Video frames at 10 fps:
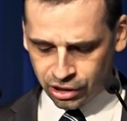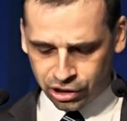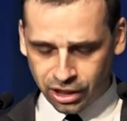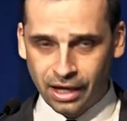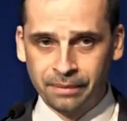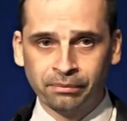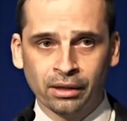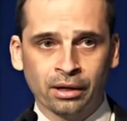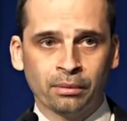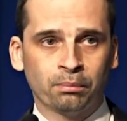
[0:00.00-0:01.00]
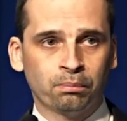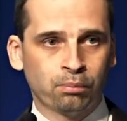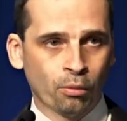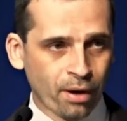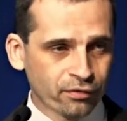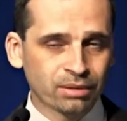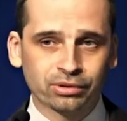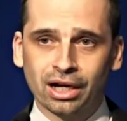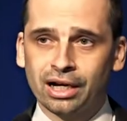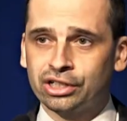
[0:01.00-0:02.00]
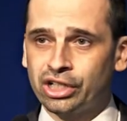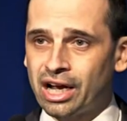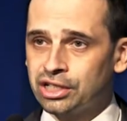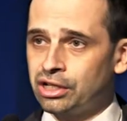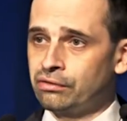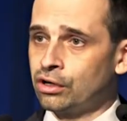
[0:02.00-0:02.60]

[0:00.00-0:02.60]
że po pewnym cza czasie